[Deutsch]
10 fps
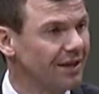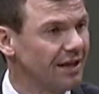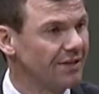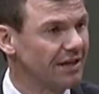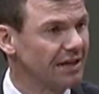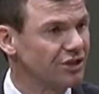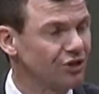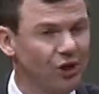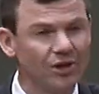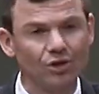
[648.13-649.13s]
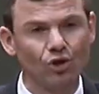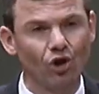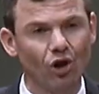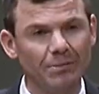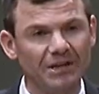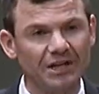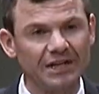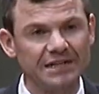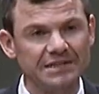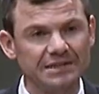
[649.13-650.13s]
Er war ein treuer und gläubiger
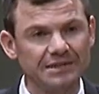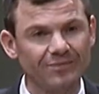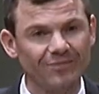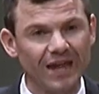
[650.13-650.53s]
Christ,